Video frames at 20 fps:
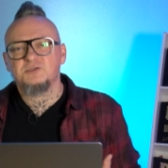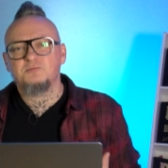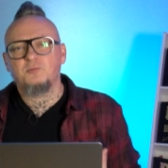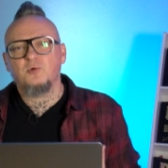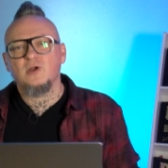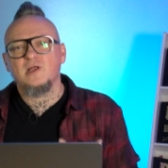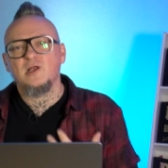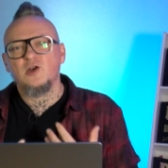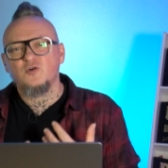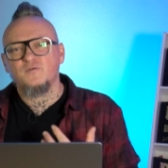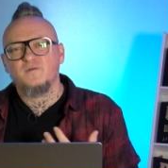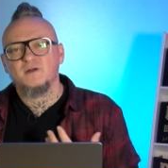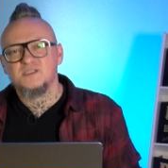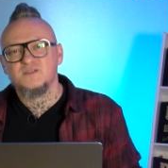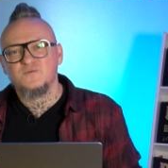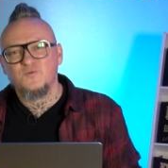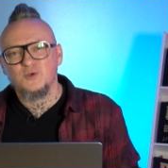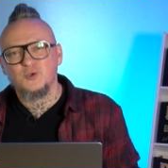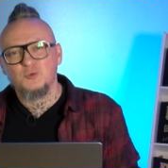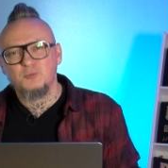polerować
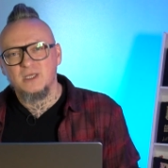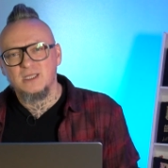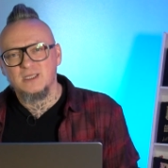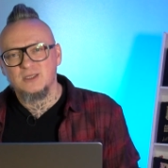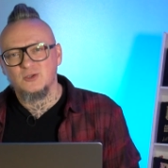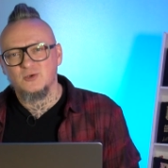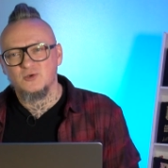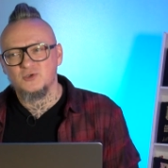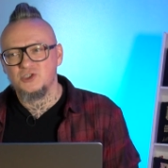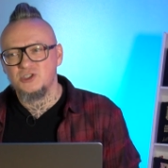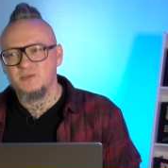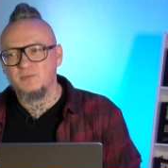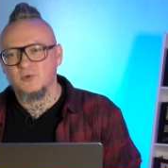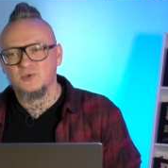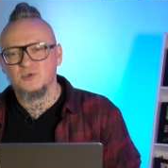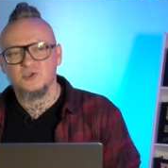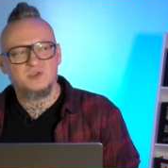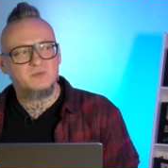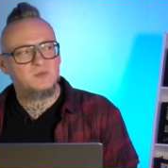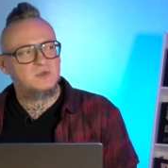swoje umiejętności po
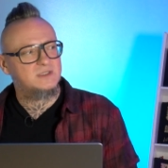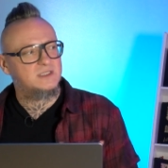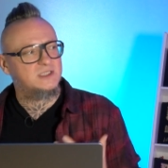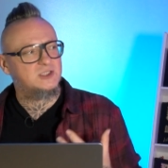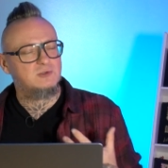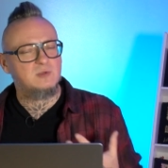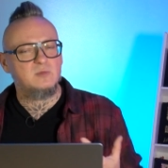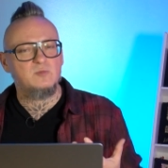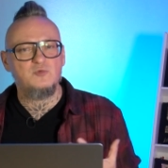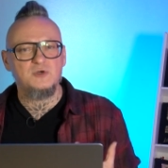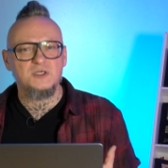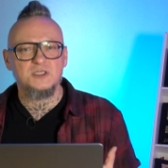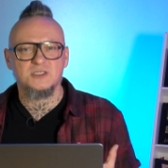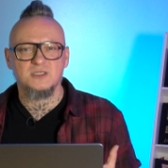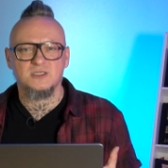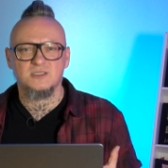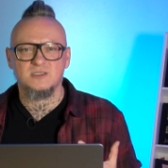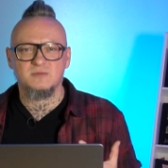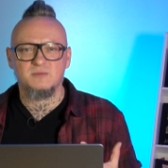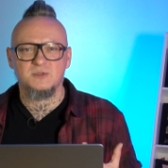to, żeby one zaczęły
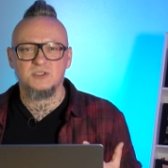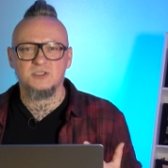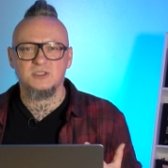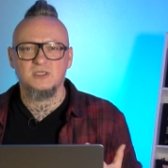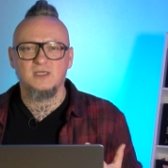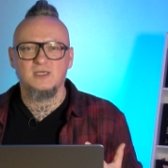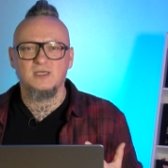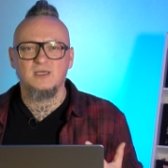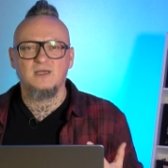błyszczeć, żebyś